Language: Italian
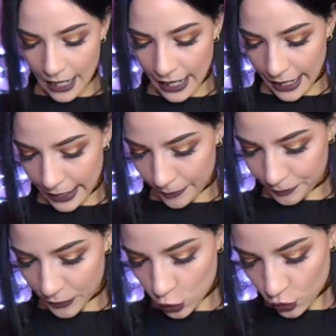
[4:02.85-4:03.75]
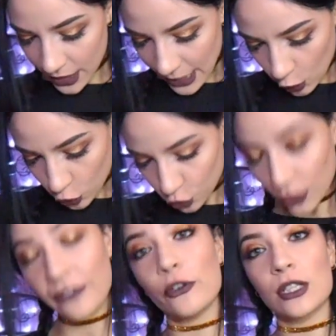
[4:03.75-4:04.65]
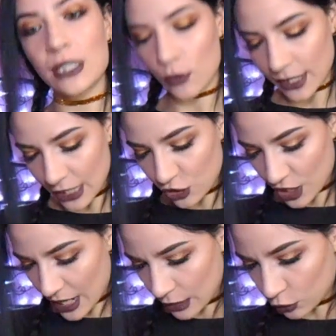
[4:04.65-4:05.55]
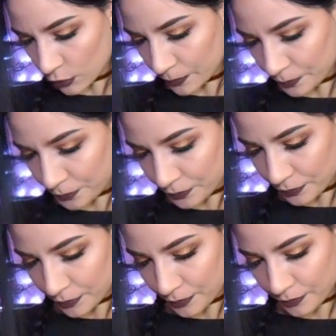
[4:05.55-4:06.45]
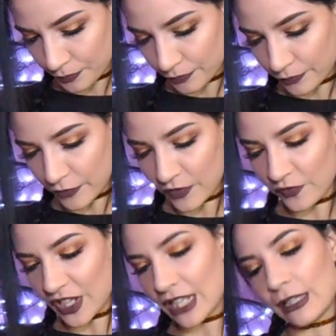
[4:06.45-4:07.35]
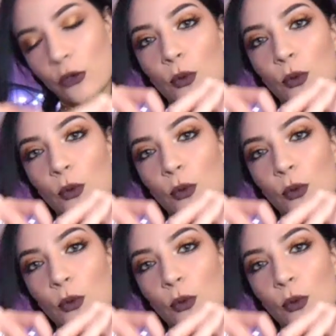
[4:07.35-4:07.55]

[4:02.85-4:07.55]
e ehm, mi sono resa conto che forse ho esagerato mm, vedete